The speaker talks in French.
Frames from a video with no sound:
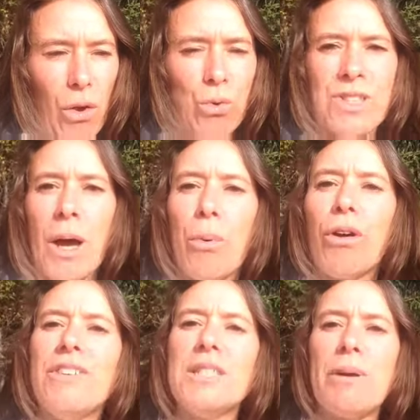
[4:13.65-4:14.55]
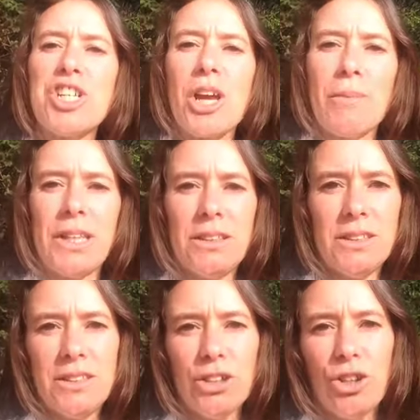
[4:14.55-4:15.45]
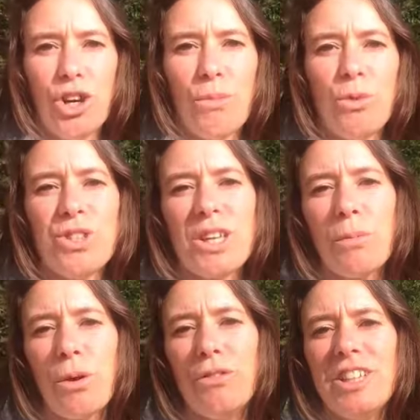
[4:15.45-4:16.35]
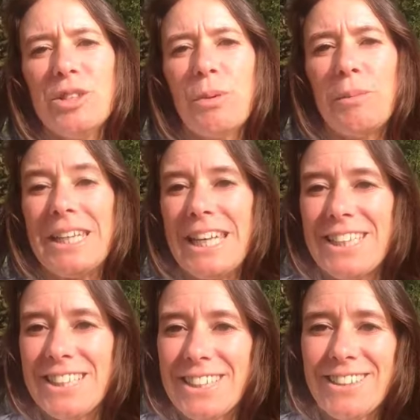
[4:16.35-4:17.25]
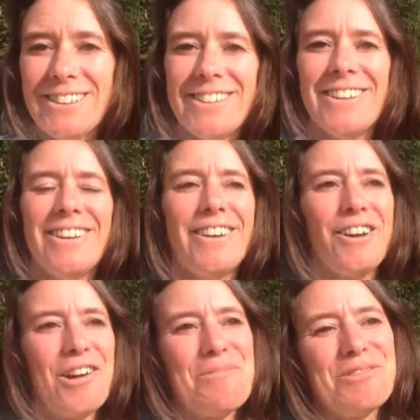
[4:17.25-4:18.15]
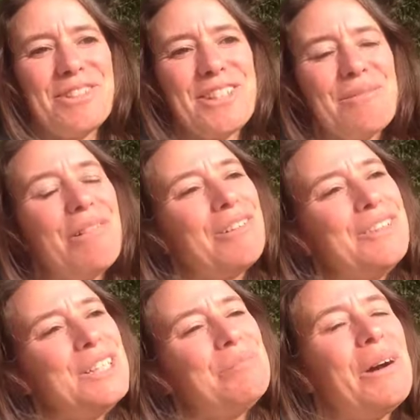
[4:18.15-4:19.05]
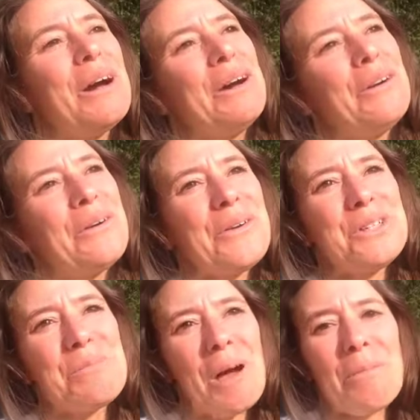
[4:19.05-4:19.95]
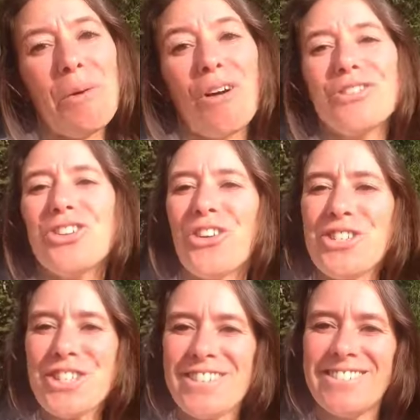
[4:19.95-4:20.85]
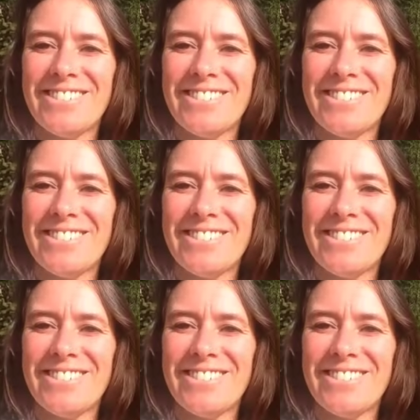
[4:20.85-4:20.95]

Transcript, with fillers: on ne s'improvise pas chaman, comme on ne s'improvise pas mécanicien, comme on ne s'improvise pas, je sais pas, prof de danse.